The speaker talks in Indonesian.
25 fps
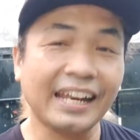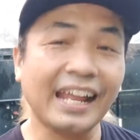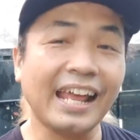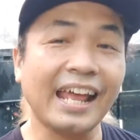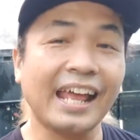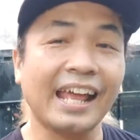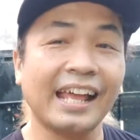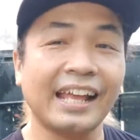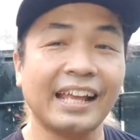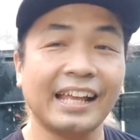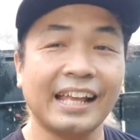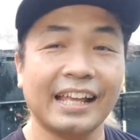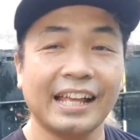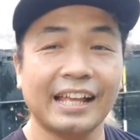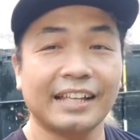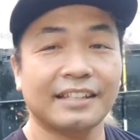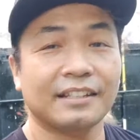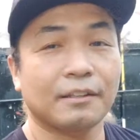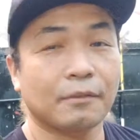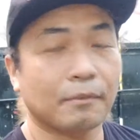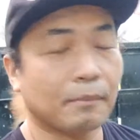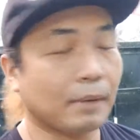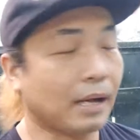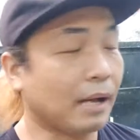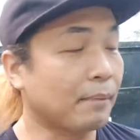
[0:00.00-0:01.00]
nah
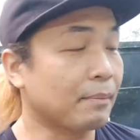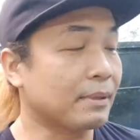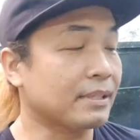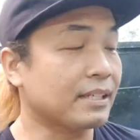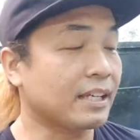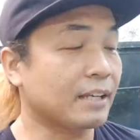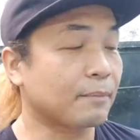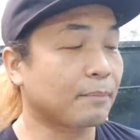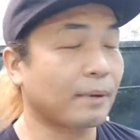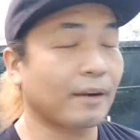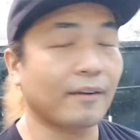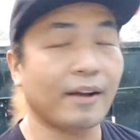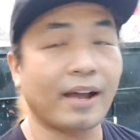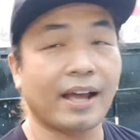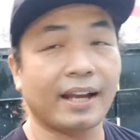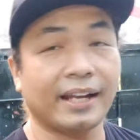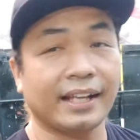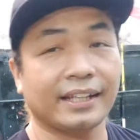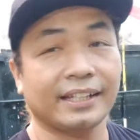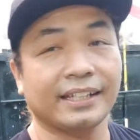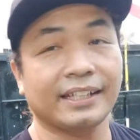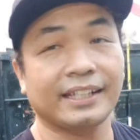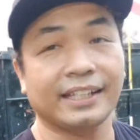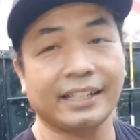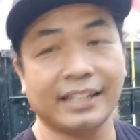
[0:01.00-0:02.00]
mengapa saya bawa
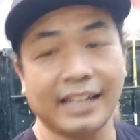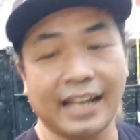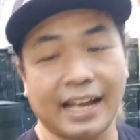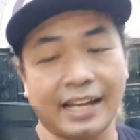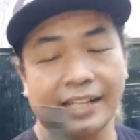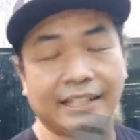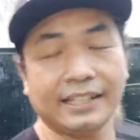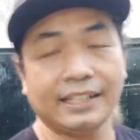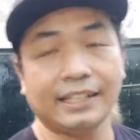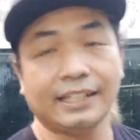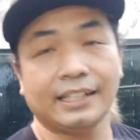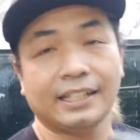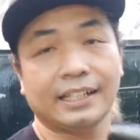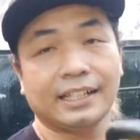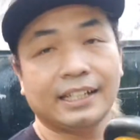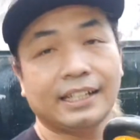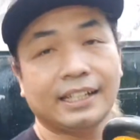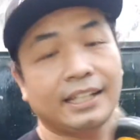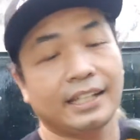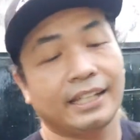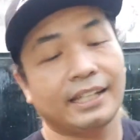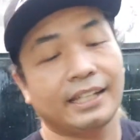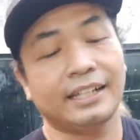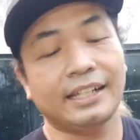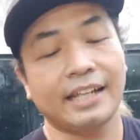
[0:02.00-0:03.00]
alat ini nah ini
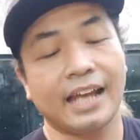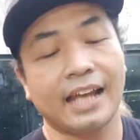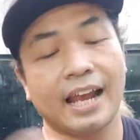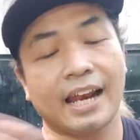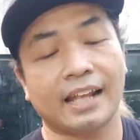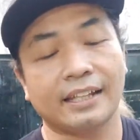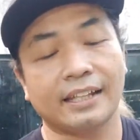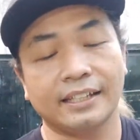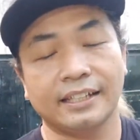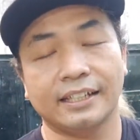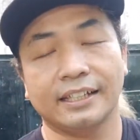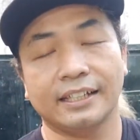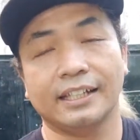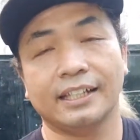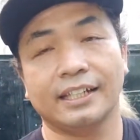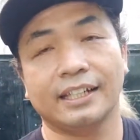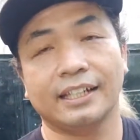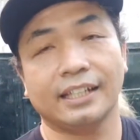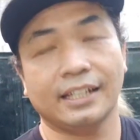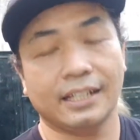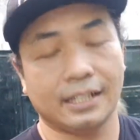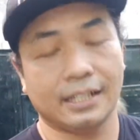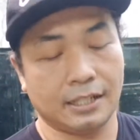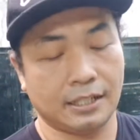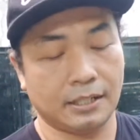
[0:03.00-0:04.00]
ini alat
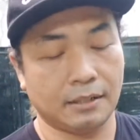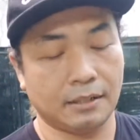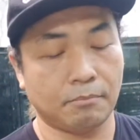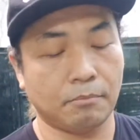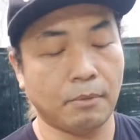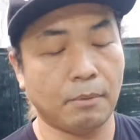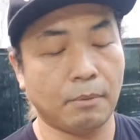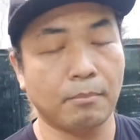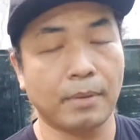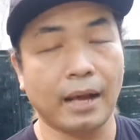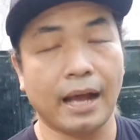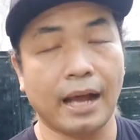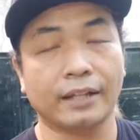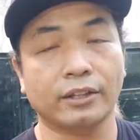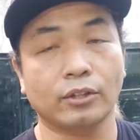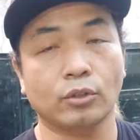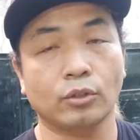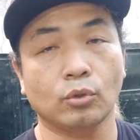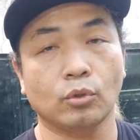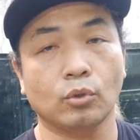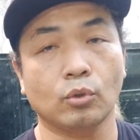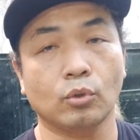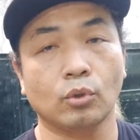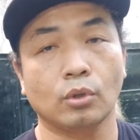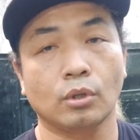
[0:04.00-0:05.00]
ini
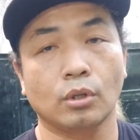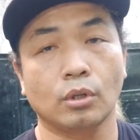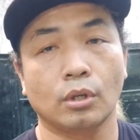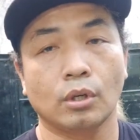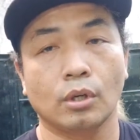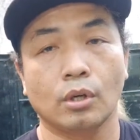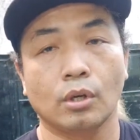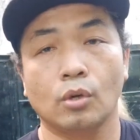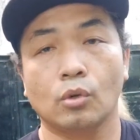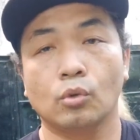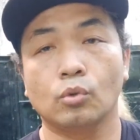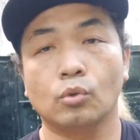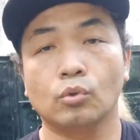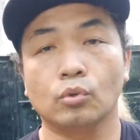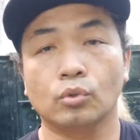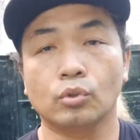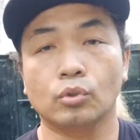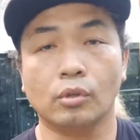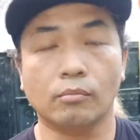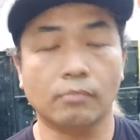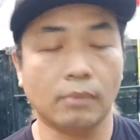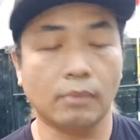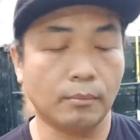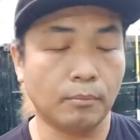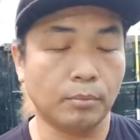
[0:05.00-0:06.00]
membantu
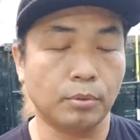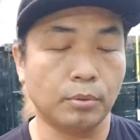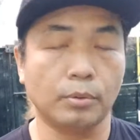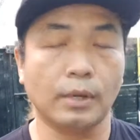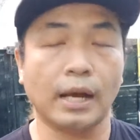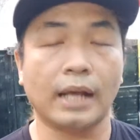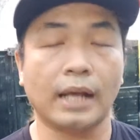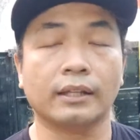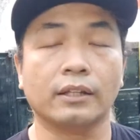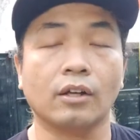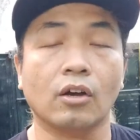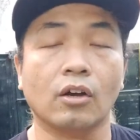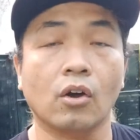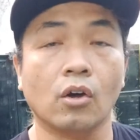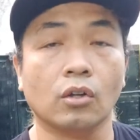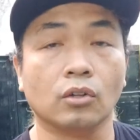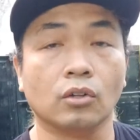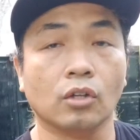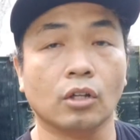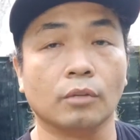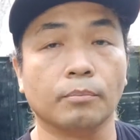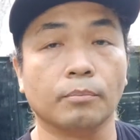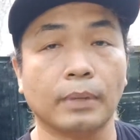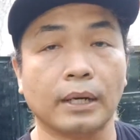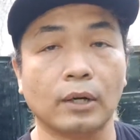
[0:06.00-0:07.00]
untuk membuat
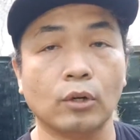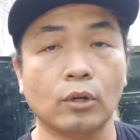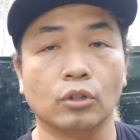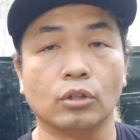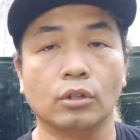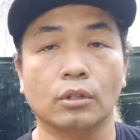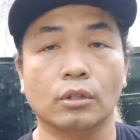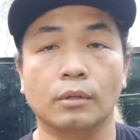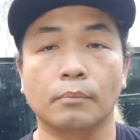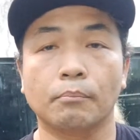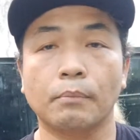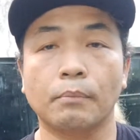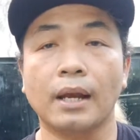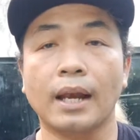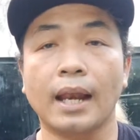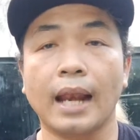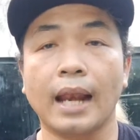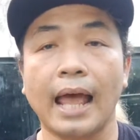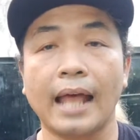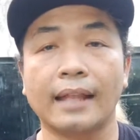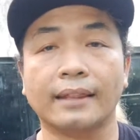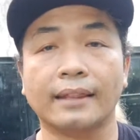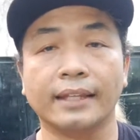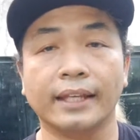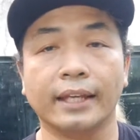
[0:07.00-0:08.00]
otot perut
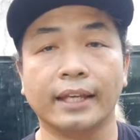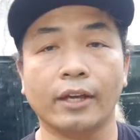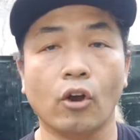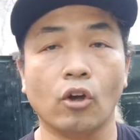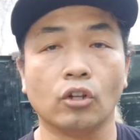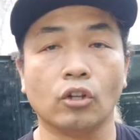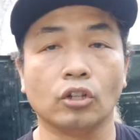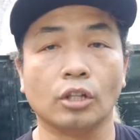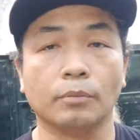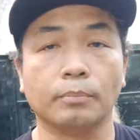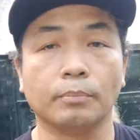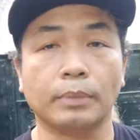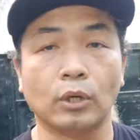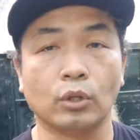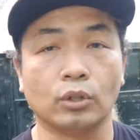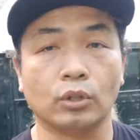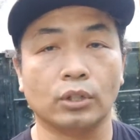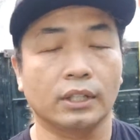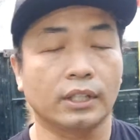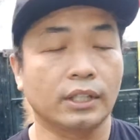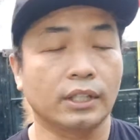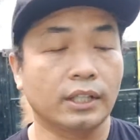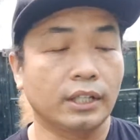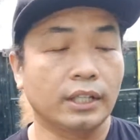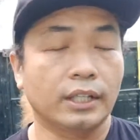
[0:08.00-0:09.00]
melatih otot perut
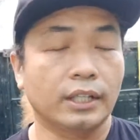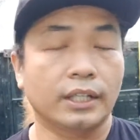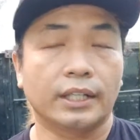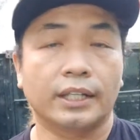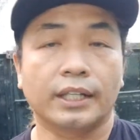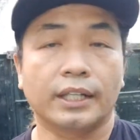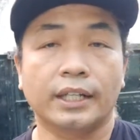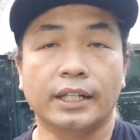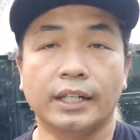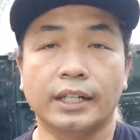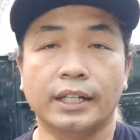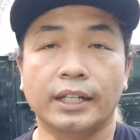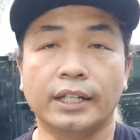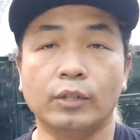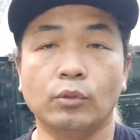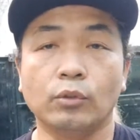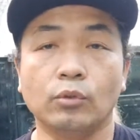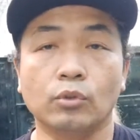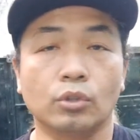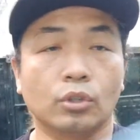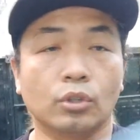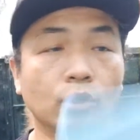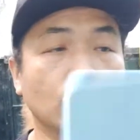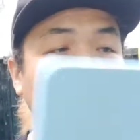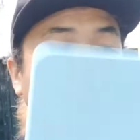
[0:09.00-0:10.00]
ini
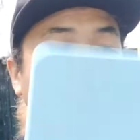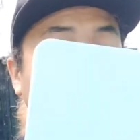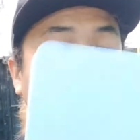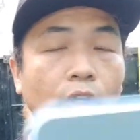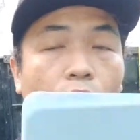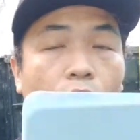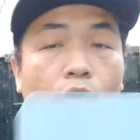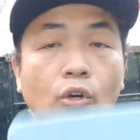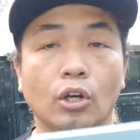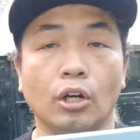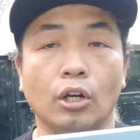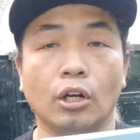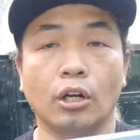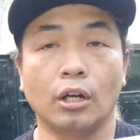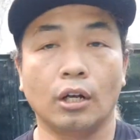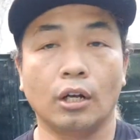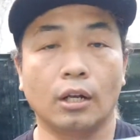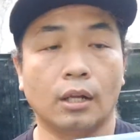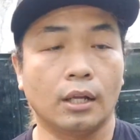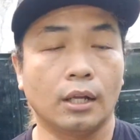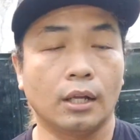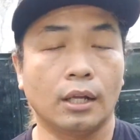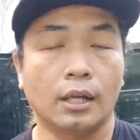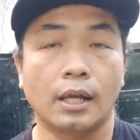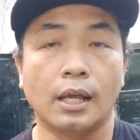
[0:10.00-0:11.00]
untuk dengkul
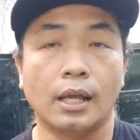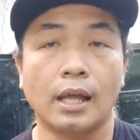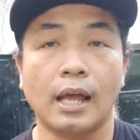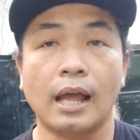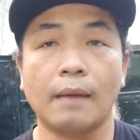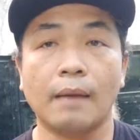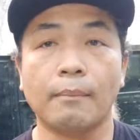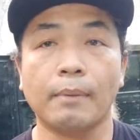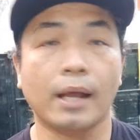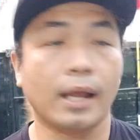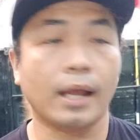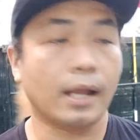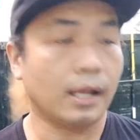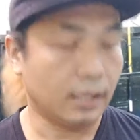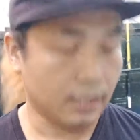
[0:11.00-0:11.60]
apa